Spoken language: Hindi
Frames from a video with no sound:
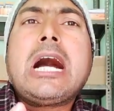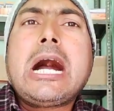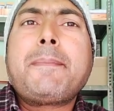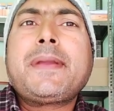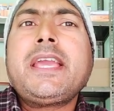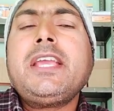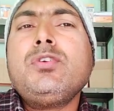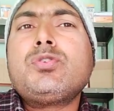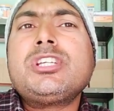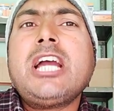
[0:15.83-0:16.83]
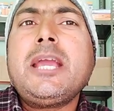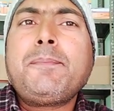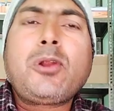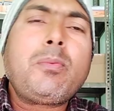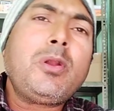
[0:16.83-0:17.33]
आपके यूटीआई
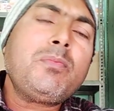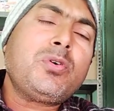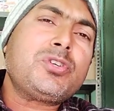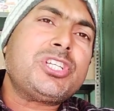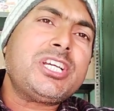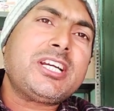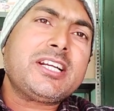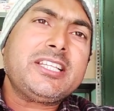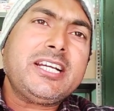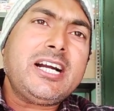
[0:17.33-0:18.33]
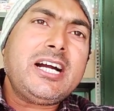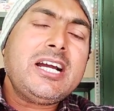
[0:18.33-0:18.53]
प्रॉब्लम को ठीक कर देगा